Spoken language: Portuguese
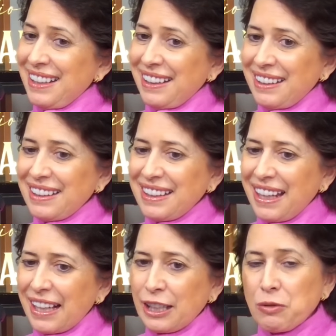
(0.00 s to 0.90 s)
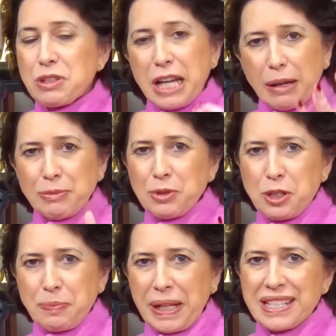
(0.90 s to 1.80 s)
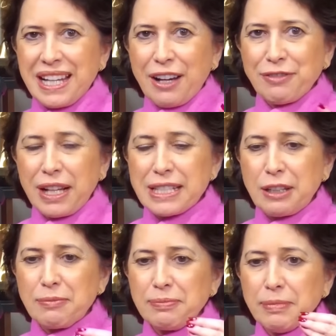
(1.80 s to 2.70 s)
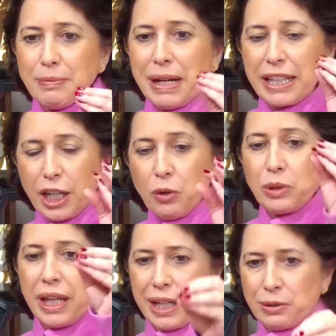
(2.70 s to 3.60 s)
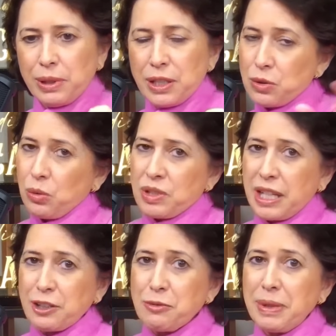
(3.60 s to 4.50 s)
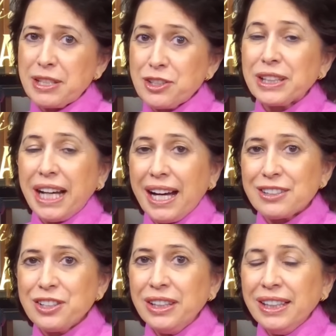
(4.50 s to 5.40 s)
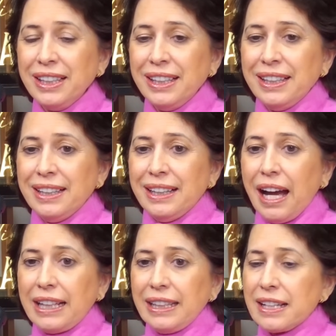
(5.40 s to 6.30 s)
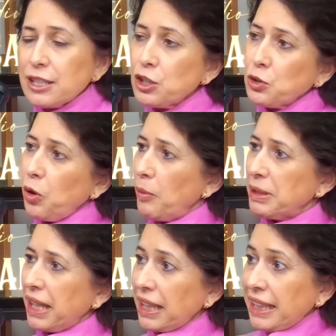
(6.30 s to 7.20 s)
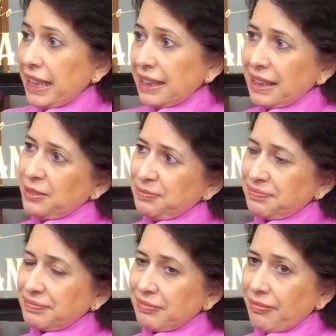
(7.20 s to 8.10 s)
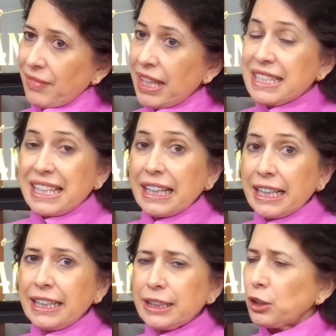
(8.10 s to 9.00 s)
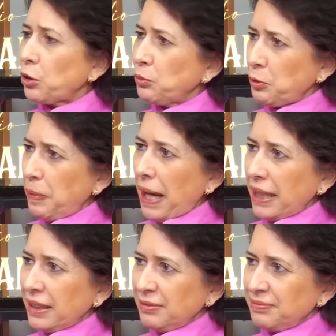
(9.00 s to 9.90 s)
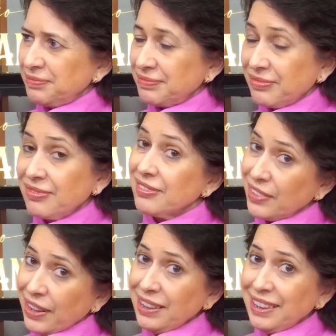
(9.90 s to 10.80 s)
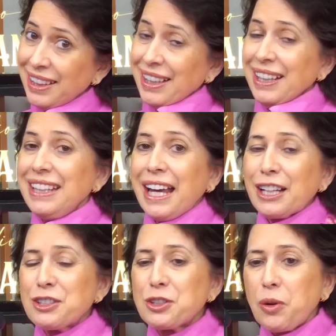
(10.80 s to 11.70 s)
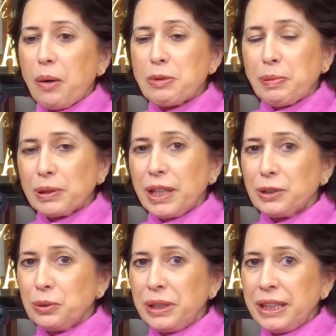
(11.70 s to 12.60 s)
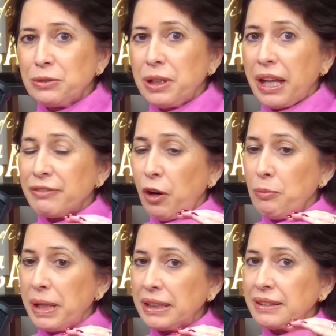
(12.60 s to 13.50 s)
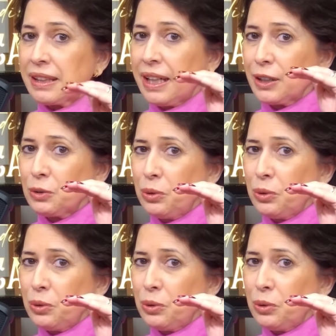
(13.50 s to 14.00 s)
e que ela não sabe nos expressar, fala assim, mamãe, eu quero isso com sete meses de idade, a criança descobre que ela grita. Uhum. E que se ela grita, todo mundo para. Uhum. Né? Uhum. E ela descobre o poder do grito e ela vai aumentando o